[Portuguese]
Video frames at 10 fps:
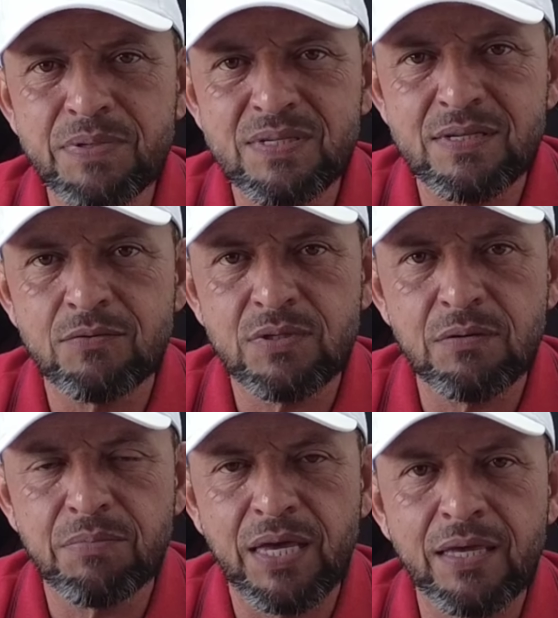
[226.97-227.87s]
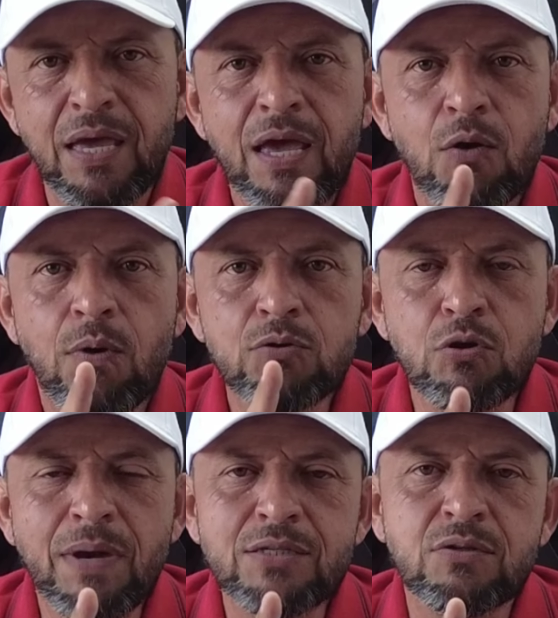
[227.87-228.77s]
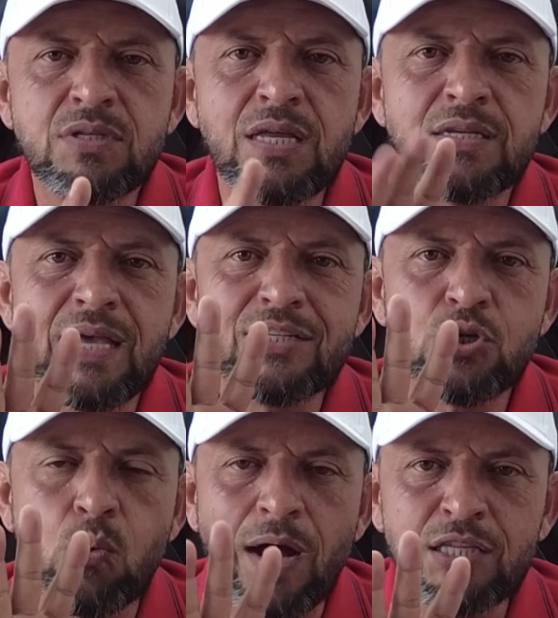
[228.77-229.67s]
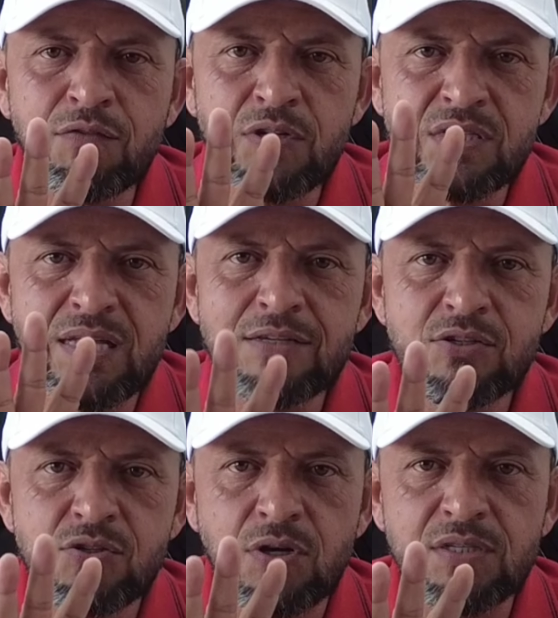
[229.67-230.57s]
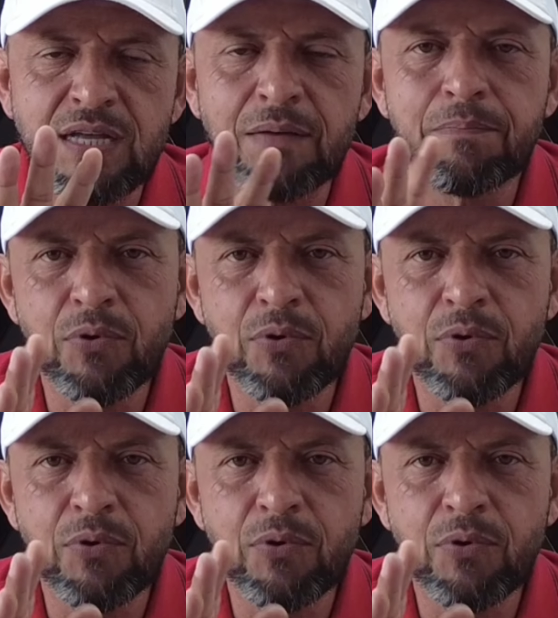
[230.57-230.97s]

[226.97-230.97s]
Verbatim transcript: opção também. O automático dele é de 4 velocidades só, tá?